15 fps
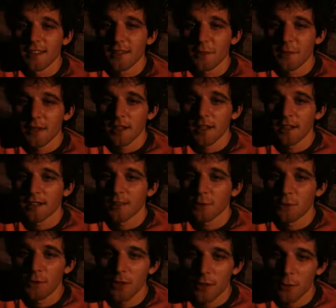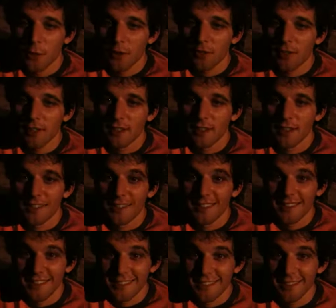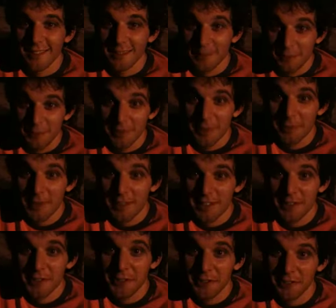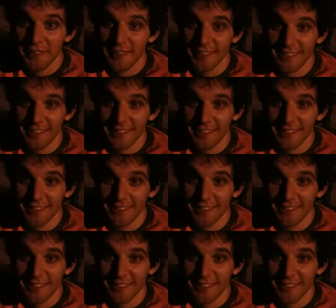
Io margherita, tu con le uova. Tre. Ti arrivo via.